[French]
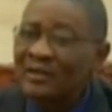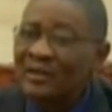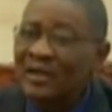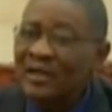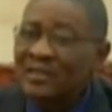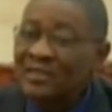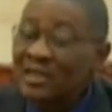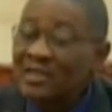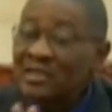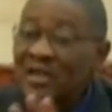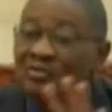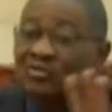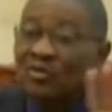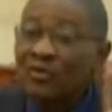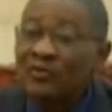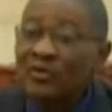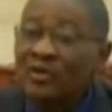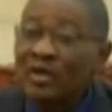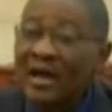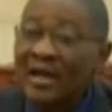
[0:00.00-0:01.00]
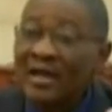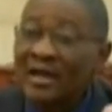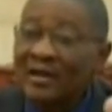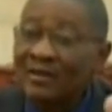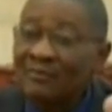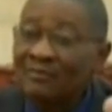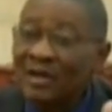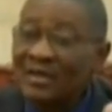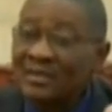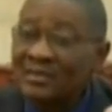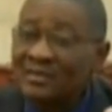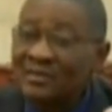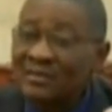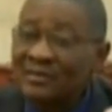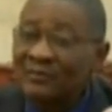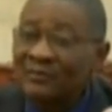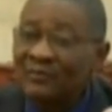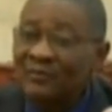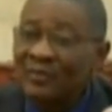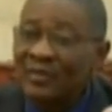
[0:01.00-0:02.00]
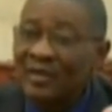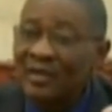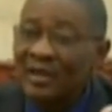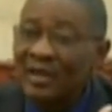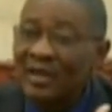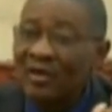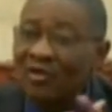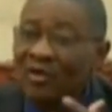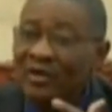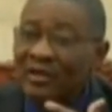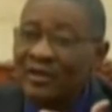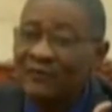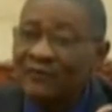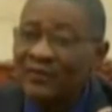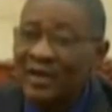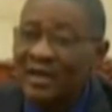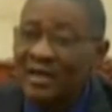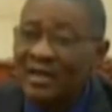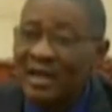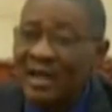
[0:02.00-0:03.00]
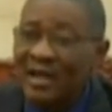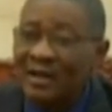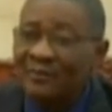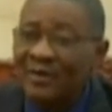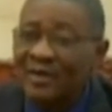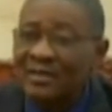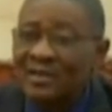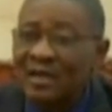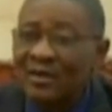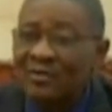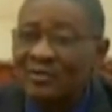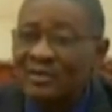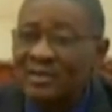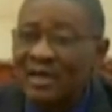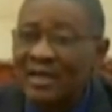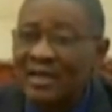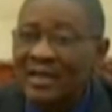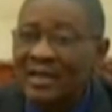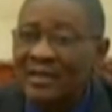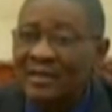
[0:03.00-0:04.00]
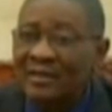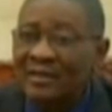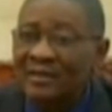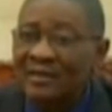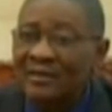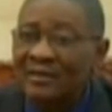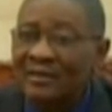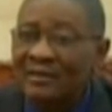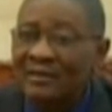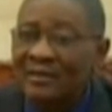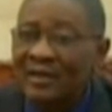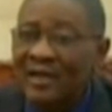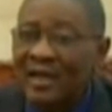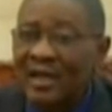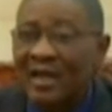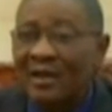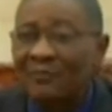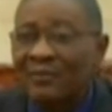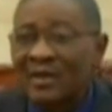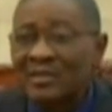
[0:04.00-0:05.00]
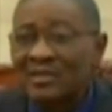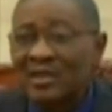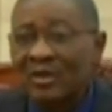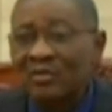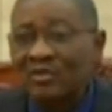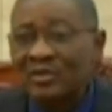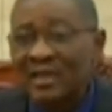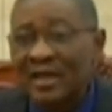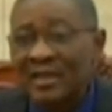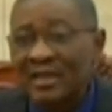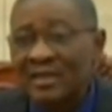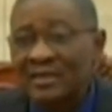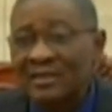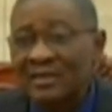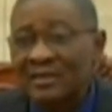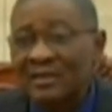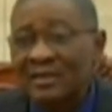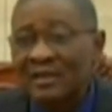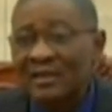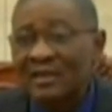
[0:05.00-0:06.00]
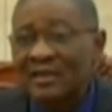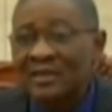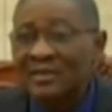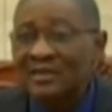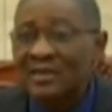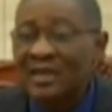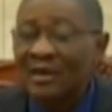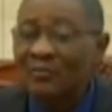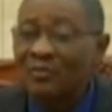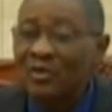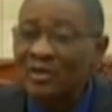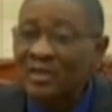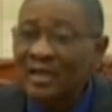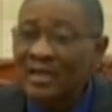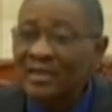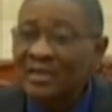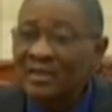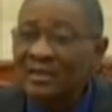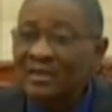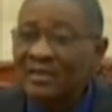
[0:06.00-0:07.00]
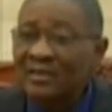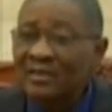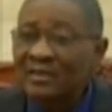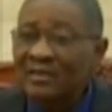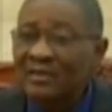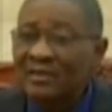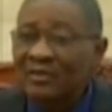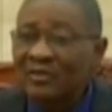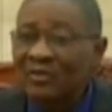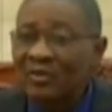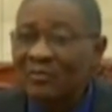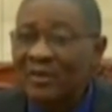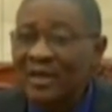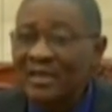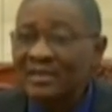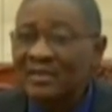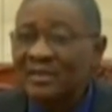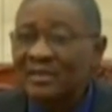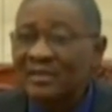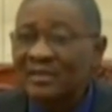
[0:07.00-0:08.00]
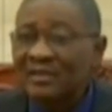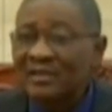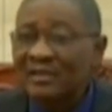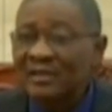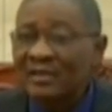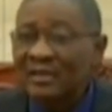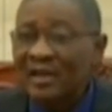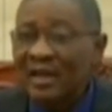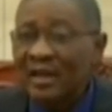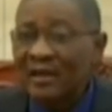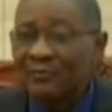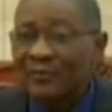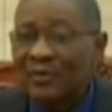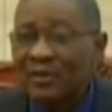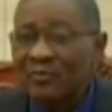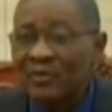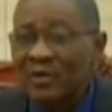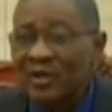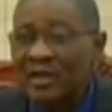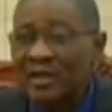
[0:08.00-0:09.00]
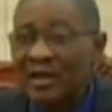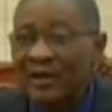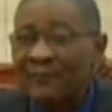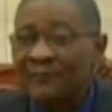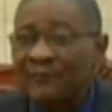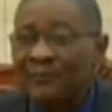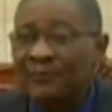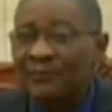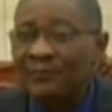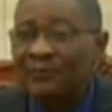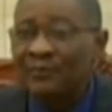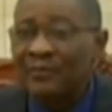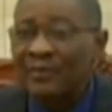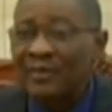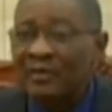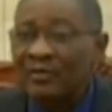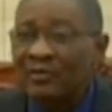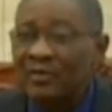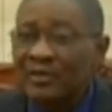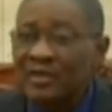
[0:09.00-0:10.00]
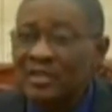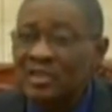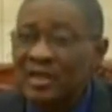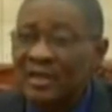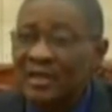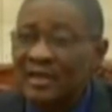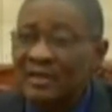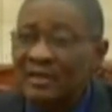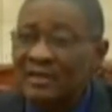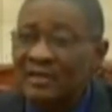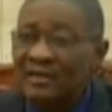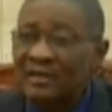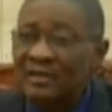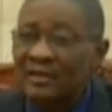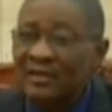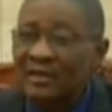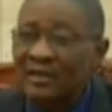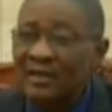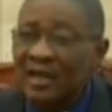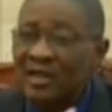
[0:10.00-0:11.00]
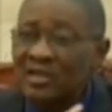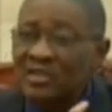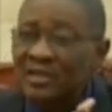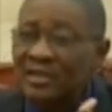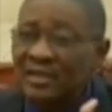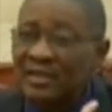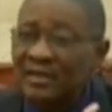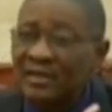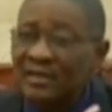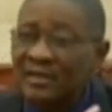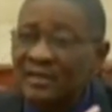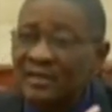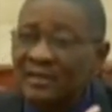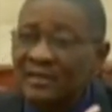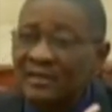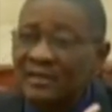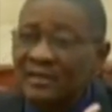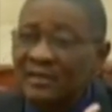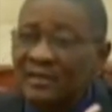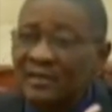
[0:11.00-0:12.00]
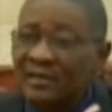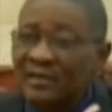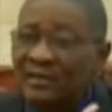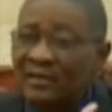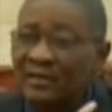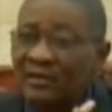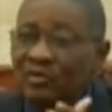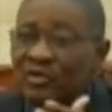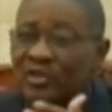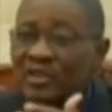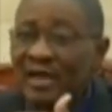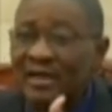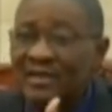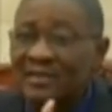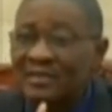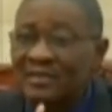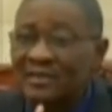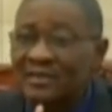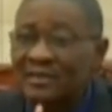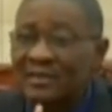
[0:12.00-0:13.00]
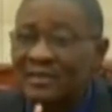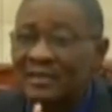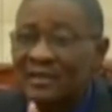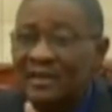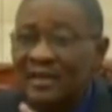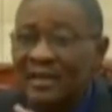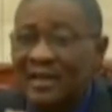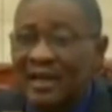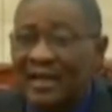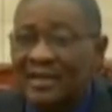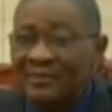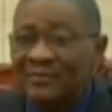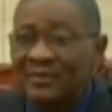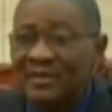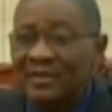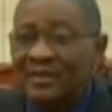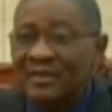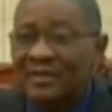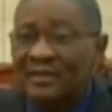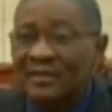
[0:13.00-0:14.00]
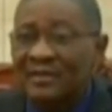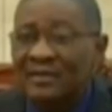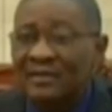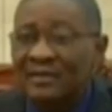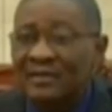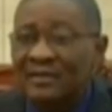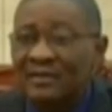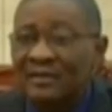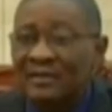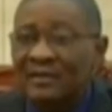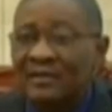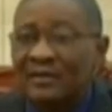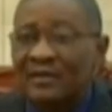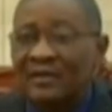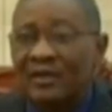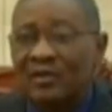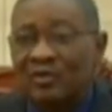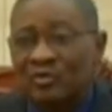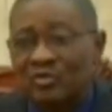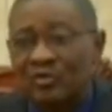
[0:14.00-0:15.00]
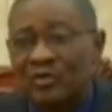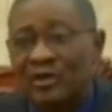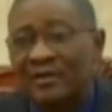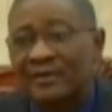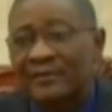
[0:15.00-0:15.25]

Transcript: Ces gens sont venus en grande masse et ont déferlé dans la bande sahélo-sahélienne. Et la bande sahélo-sahélienne, c'est la Mauritanie, le Mali, un peu le Burkina, le Niger, l'Algérie, le Tchad, la Libye et le Soudan.